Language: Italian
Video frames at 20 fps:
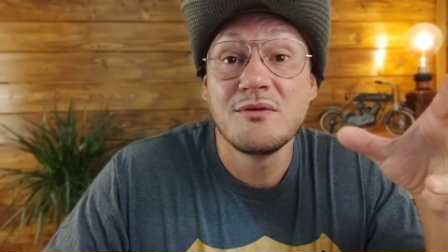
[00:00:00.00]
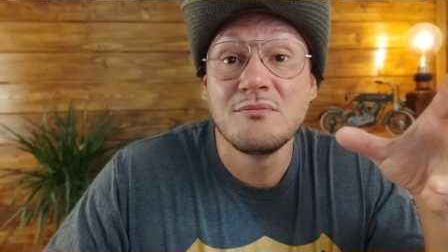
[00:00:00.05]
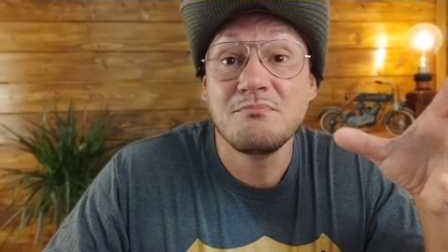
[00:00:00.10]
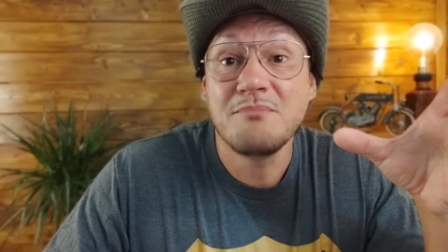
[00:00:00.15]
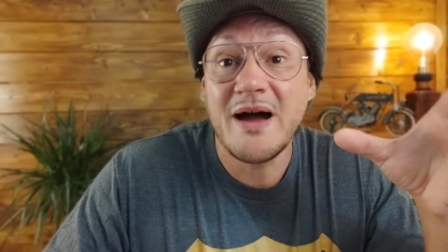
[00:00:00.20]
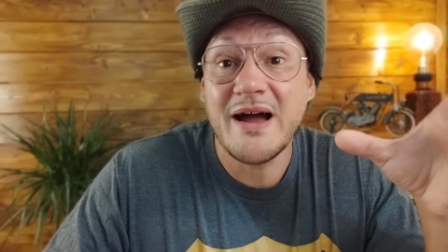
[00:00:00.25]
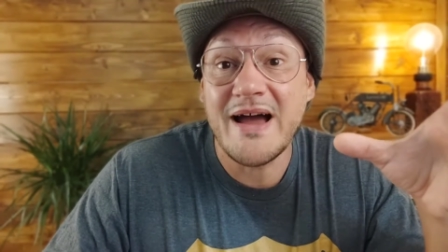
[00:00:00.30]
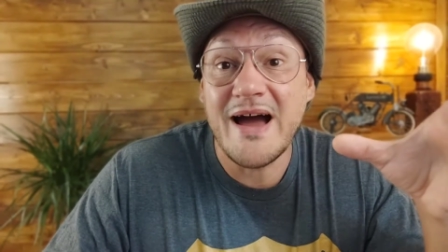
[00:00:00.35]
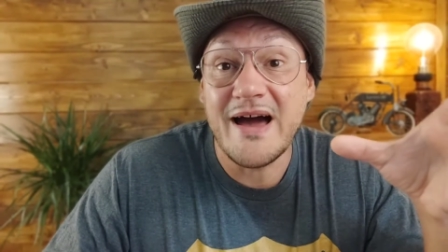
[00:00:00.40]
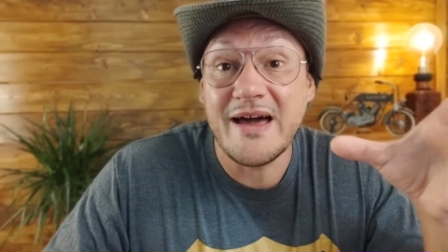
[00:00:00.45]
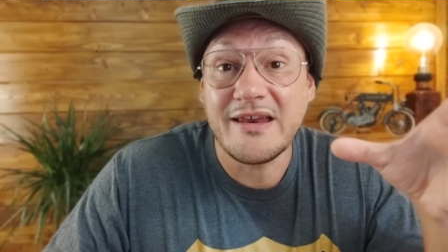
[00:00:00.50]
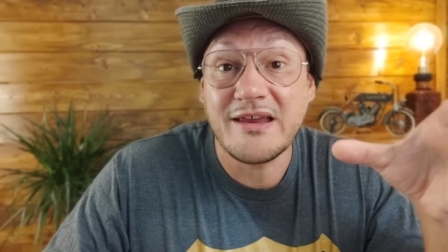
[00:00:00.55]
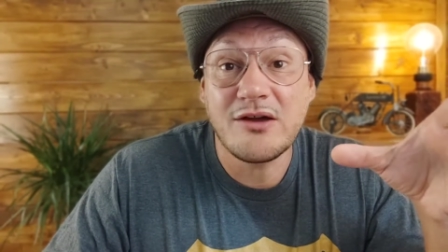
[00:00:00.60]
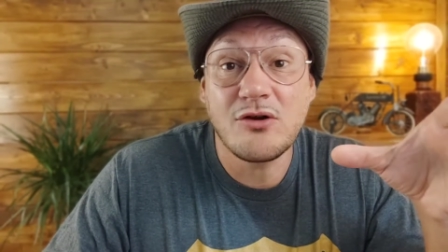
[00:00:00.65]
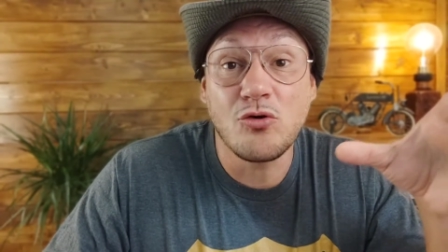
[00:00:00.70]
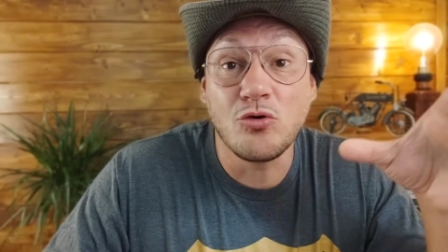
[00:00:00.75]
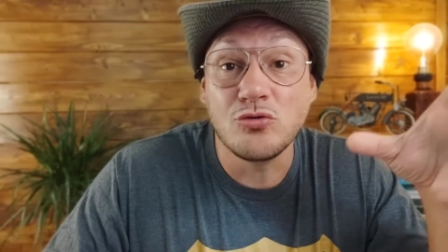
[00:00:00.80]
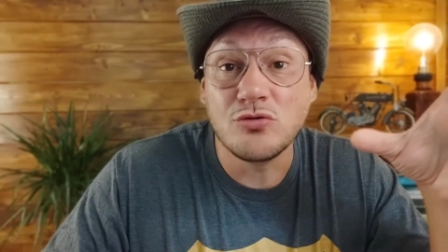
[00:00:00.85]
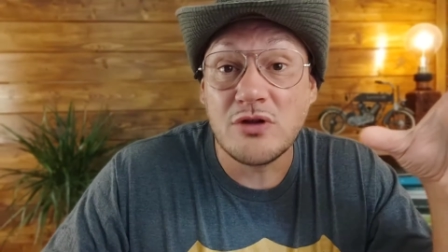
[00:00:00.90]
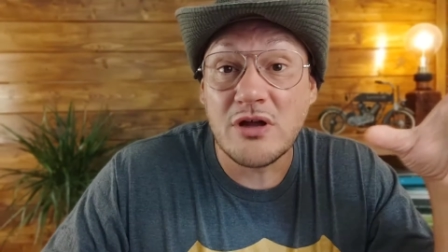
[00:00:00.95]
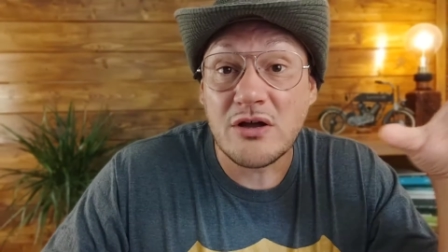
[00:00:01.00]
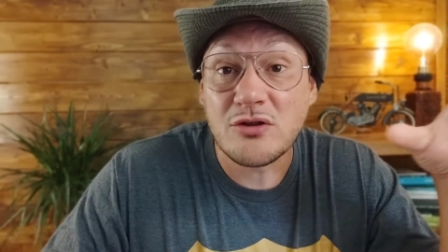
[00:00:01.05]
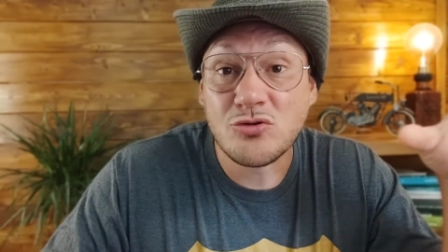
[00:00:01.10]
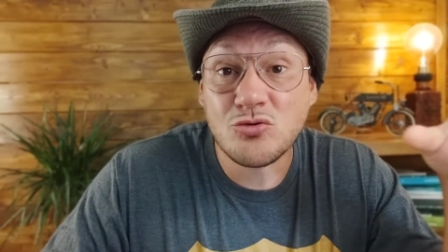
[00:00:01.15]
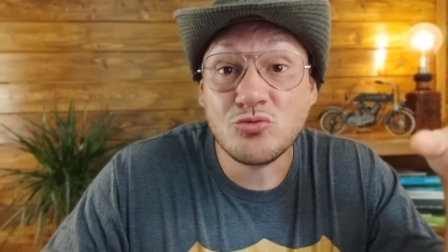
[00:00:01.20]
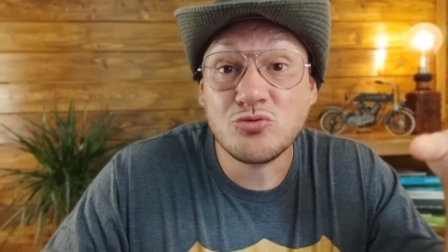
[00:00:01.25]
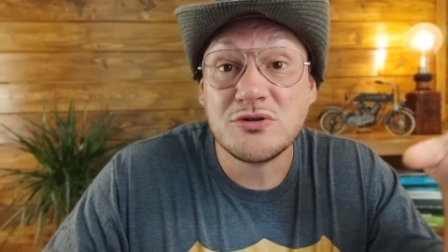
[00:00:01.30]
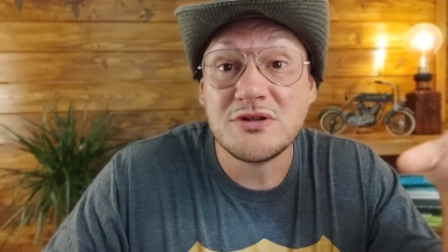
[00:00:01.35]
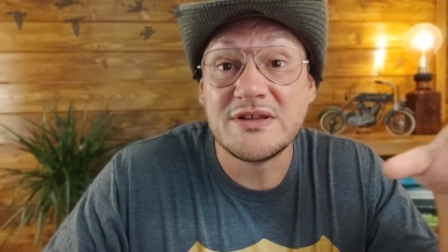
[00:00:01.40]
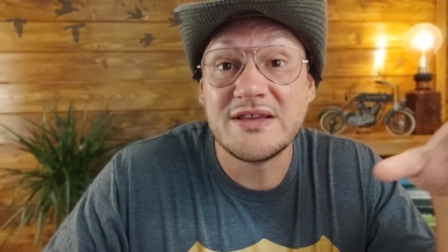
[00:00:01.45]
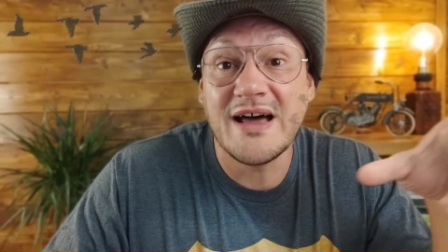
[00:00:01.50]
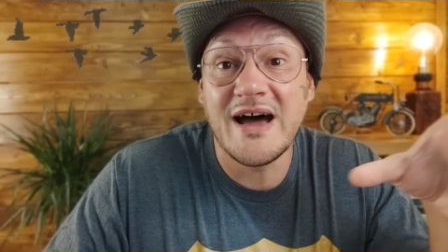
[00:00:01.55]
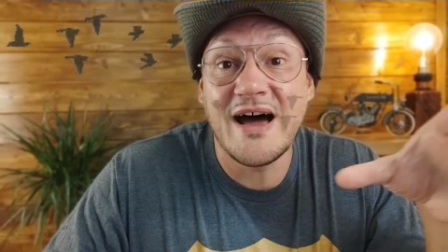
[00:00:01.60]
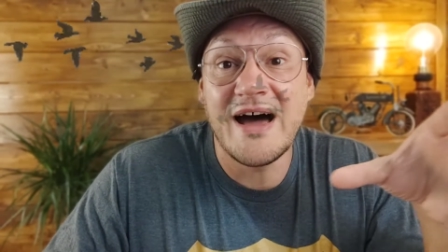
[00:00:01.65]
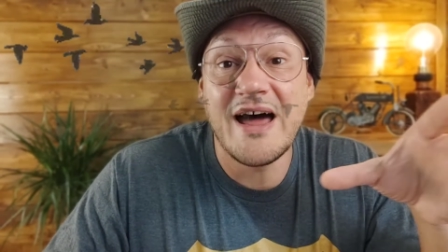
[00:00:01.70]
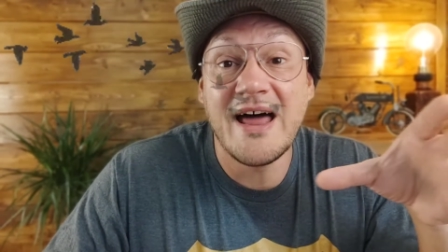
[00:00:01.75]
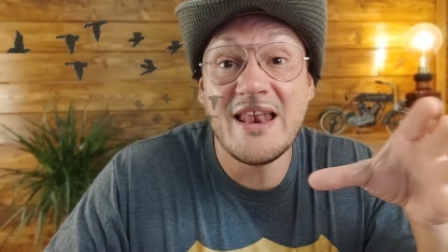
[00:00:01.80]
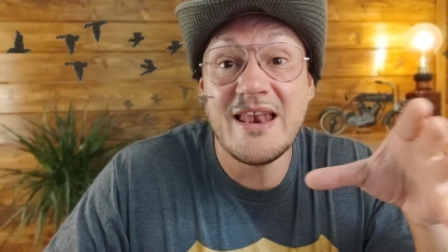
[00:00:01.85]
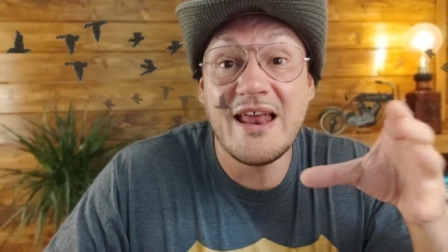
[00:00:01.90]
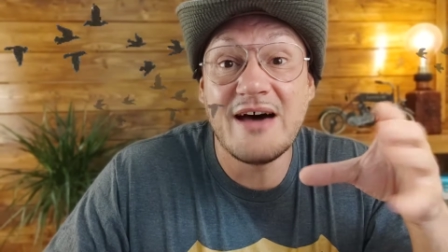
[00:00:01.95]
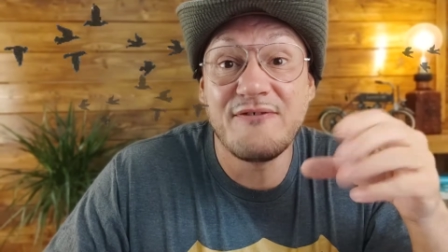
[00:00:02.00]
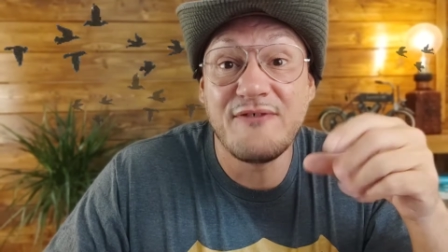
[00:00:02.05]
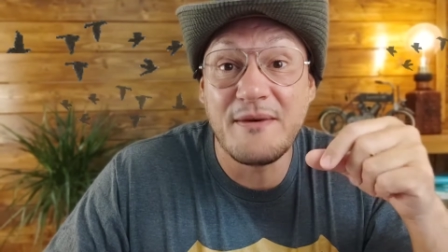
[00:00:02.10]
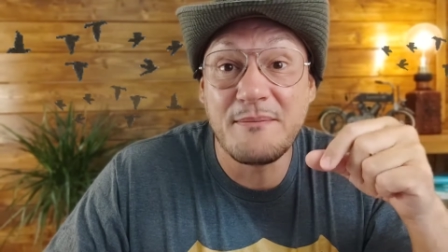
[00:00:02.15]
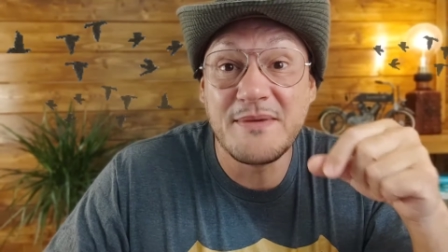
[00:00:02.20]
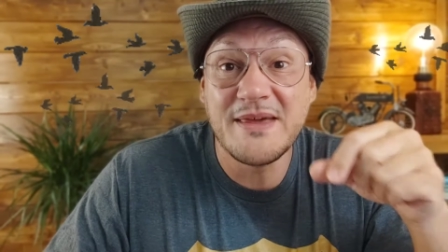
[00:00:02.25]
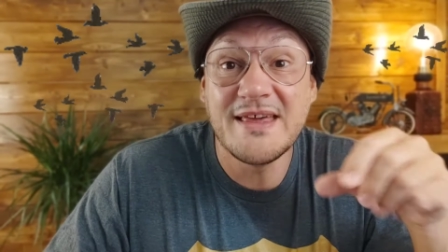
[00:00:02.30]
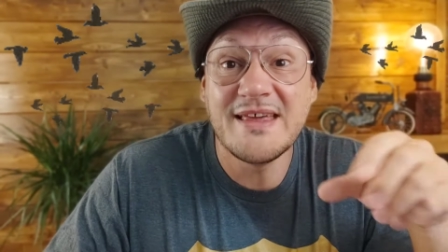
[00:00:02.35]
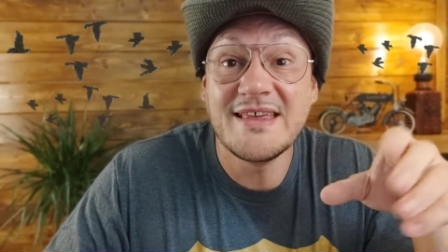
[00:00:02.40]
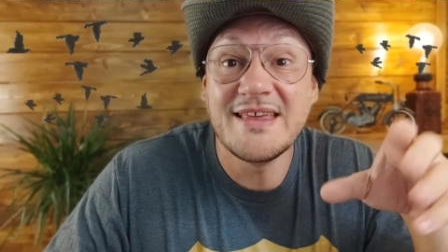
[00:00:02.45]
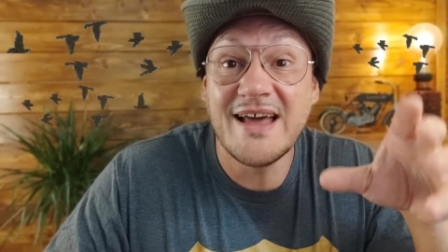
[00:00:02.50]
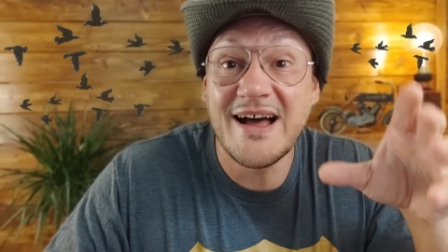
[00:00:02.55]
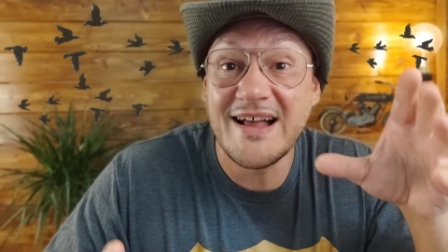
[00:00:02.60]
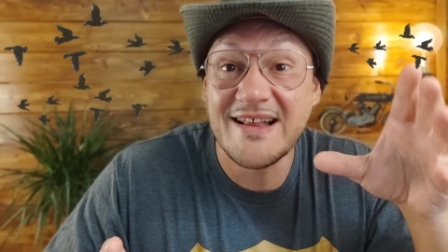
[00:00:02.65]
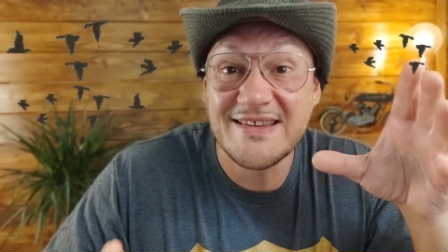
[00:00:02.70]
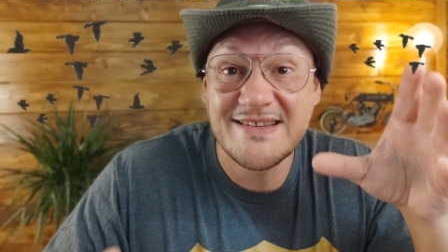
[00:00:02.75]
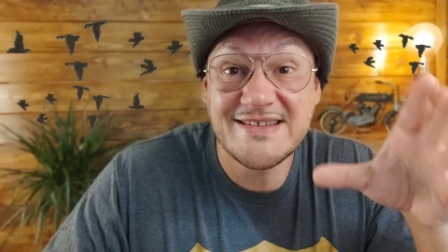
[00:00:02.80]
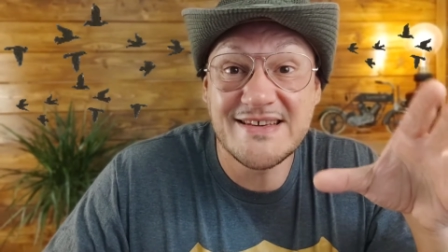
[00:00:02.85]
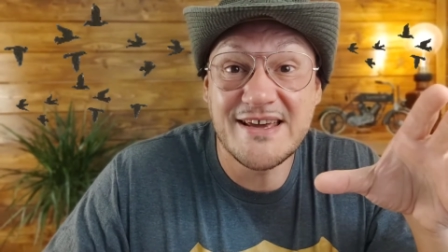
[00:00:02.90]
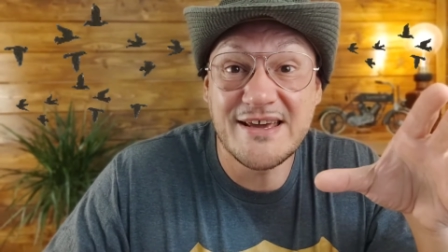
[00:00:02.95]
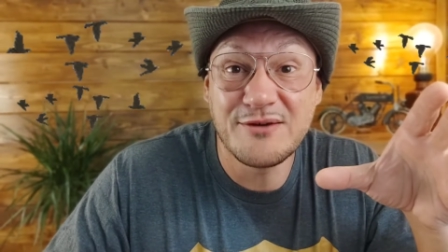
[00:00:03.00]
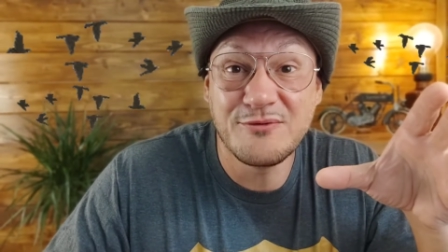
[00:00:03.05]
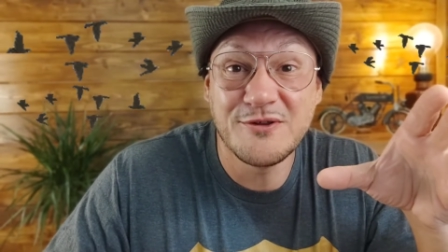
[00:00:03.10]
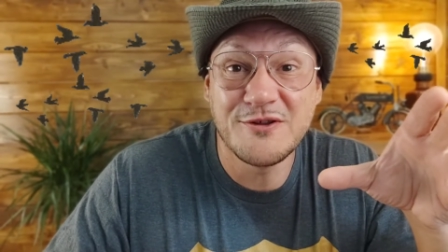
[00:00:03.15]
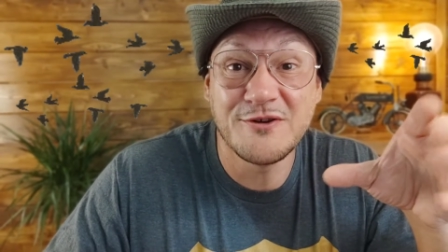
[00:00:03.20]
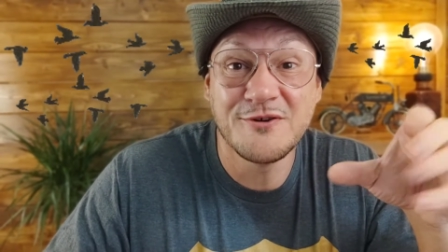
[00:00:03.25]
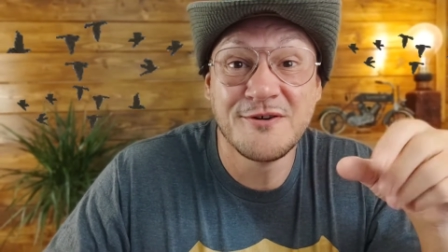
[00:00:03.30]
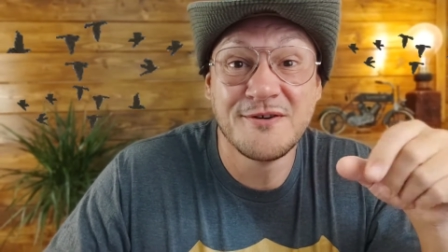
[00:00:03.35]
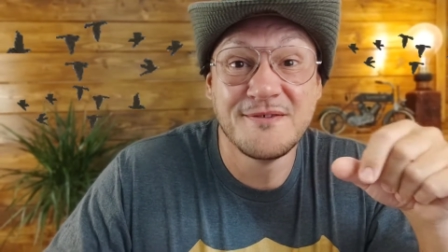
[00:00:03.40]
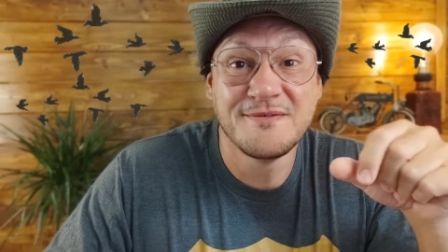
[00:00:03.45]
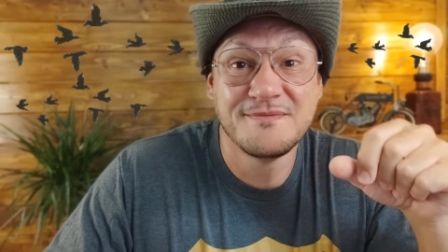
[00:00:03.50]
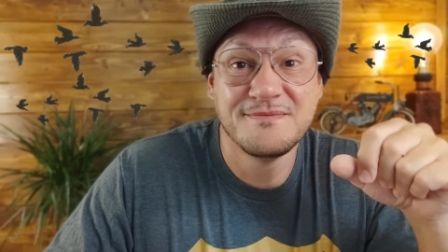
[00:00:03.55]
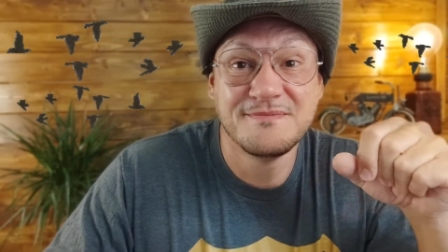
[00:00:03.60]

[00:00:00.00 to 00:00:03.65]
magari con tutta la famiglia al seguito.